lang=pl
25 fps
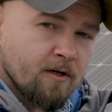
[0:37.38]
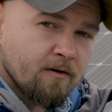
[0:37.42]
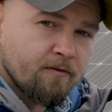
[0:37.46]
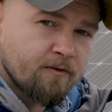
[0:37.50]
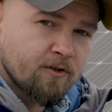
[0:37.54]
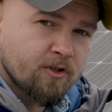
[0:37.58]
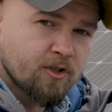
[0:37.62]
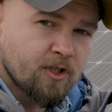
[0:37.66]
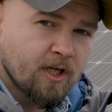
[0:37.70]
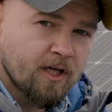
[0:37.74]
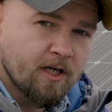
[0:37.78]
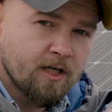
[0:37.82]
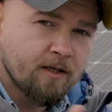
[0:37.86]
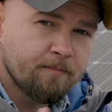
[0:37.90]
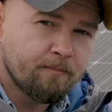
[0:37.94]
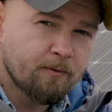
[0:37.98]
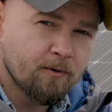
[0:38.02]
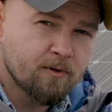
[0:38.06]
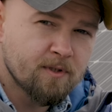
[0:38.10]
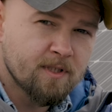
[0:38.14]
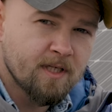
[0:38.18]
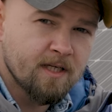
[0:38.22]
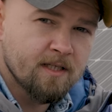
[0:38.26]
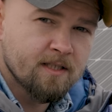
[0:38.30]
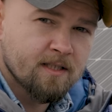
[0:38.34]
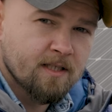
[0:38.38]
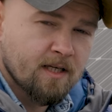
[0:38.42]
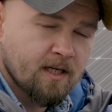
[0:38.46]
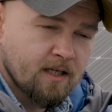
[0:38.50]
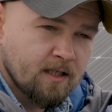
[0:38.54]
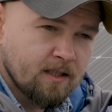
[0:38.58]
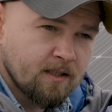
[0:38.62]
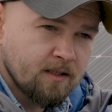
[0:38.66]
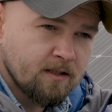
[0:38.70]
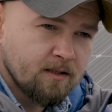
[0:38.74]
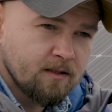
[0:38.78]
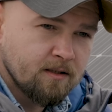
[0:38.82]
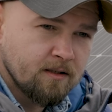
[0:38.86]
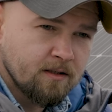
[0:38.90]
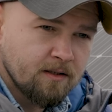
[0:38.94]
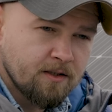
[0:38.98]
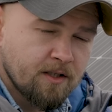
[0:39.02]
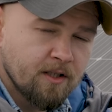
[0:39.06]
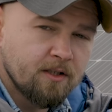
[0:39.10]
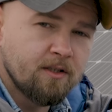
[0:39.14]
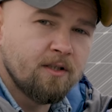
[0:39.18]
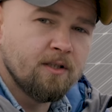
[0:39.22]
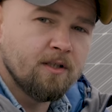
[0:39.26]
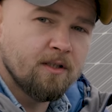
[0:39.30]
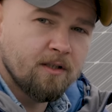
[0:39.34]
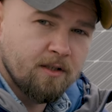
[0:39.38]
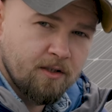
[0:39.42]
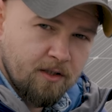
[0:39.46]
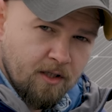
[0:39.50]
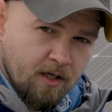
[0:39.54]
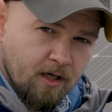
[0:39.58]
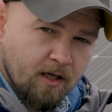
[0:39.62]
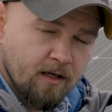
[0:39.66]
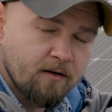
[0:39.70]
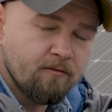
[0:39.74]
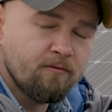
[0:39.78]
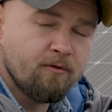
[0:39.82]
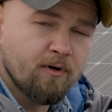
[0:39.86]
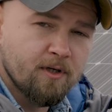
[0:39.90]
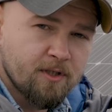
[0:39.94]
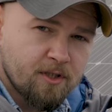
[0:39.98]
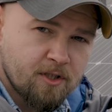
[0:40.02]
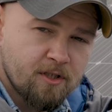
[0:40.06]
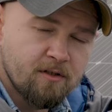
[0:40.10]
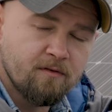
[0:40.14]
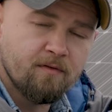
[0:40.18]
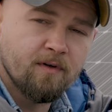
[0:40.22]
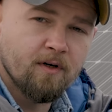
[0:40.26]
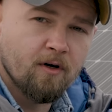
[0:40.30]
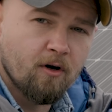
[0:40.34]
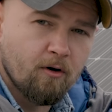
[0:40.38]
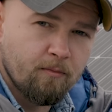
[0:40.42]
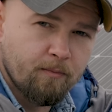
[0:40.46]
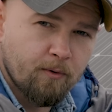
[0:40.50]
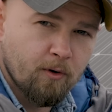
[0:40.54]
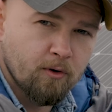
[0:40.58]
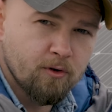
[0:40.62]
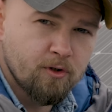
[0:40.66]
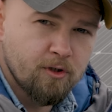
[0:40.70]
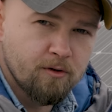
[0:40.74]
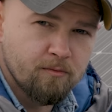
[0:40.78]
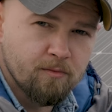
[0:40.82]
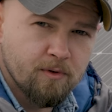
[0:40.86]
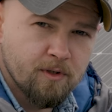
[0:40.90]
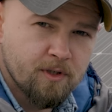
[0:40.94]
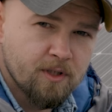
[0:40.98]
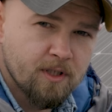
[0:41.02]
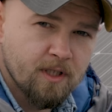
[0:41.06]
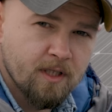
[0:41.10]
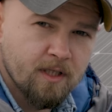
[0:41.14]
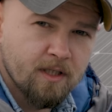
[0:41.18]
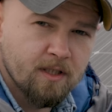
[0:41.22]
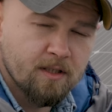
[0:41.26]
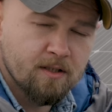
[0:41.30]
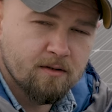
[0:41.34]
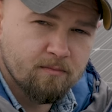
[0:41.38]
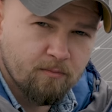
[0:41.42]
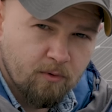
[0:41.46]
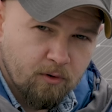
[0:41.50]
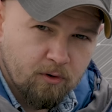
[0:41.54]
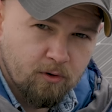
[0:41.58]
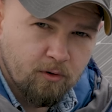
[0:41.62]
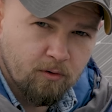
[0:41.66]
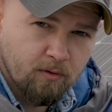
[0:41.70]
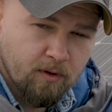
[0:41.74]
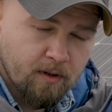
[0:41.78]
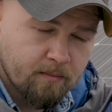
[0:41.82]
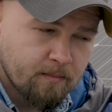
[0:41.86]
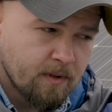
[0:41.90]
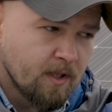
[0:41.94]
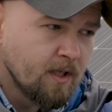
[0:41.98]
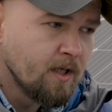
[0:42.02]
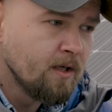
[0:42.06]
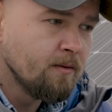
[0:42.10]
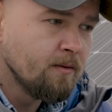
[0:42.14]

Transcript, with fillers: w czterech procesach, kiedy nie właściwie obchodzimy się z modułem.